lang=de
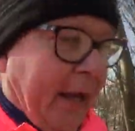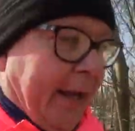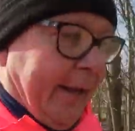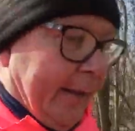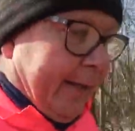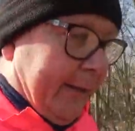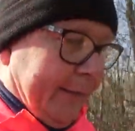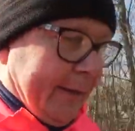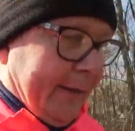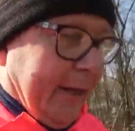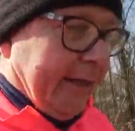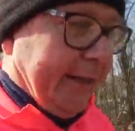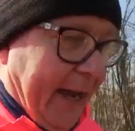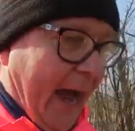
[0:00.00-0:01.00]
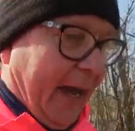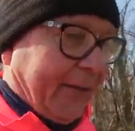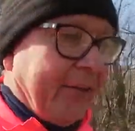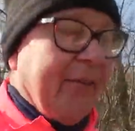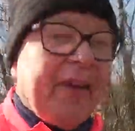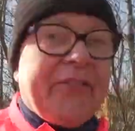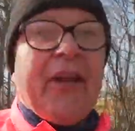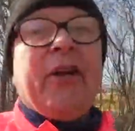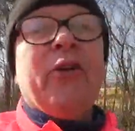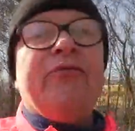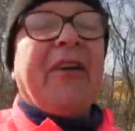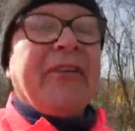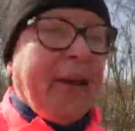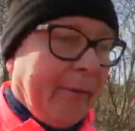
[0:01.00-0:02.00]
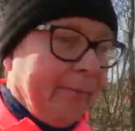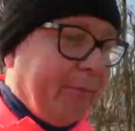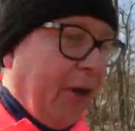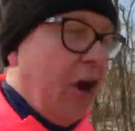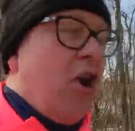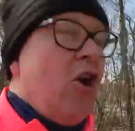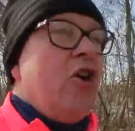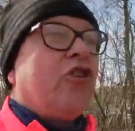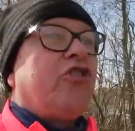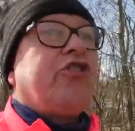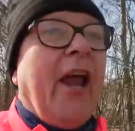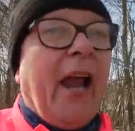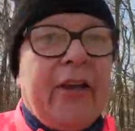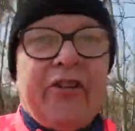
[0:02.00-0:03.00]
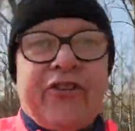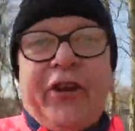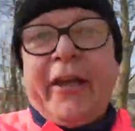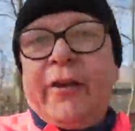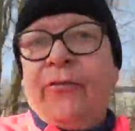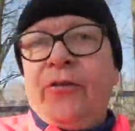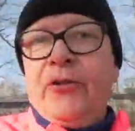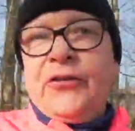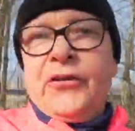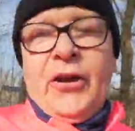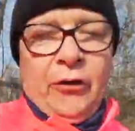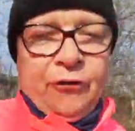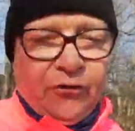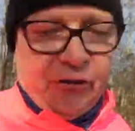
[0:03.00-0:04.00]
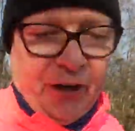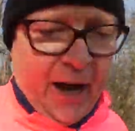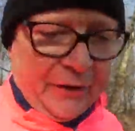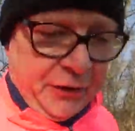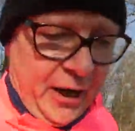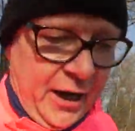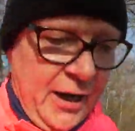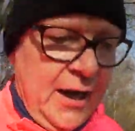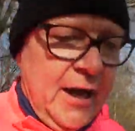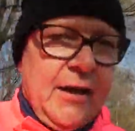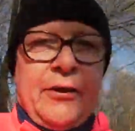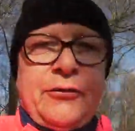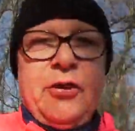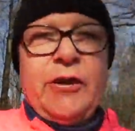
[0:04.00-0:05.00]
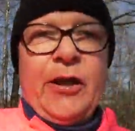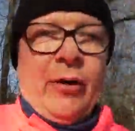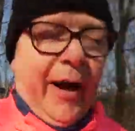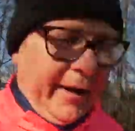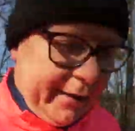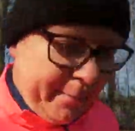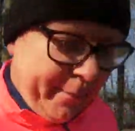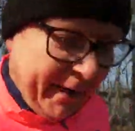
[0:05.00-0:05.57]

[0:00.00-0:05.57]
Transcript: Äh, ja, dann war es eine verdammt schnelle Strecke. 14.000 Starter, natürlich auch einige